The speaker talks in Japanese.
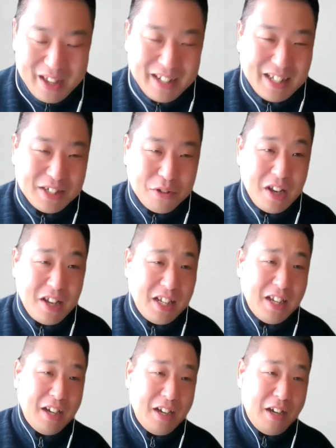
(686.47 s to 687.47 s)
でそれに
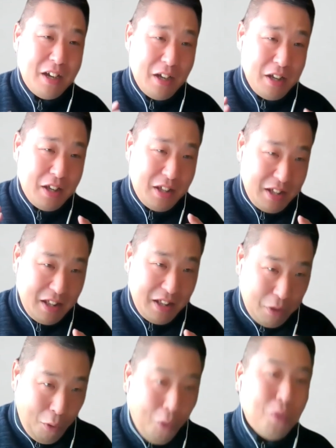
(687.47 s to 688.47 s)

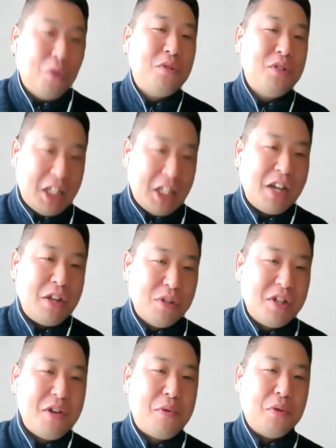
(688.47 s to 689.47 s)
広告確かに載せ
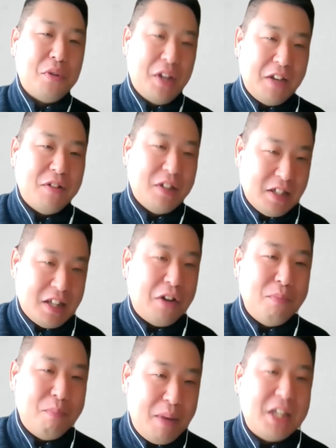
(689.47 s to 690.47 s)
ることできるんです
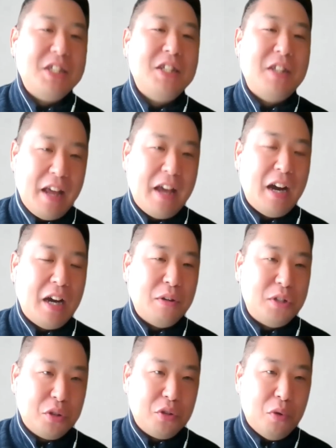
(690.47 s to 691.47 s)
タウンページってねあの
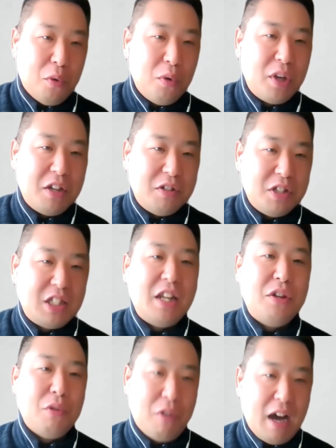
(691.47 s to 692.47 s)
ちょっと大きくしたり
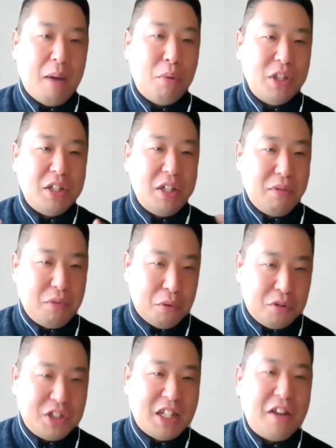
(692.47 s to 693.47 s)
とか文字を太
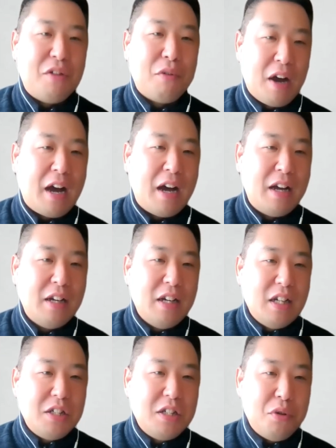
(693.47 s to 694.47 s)
くしたりとか
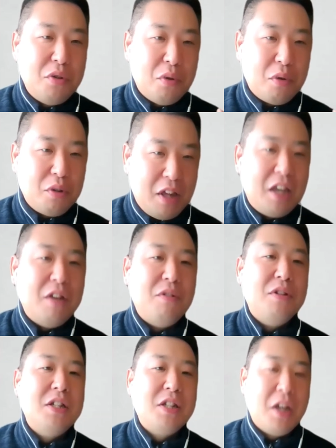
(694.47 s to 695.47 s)
そういうのできるん
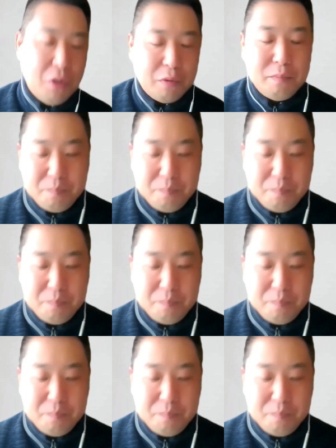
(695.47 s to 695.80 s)
ですけど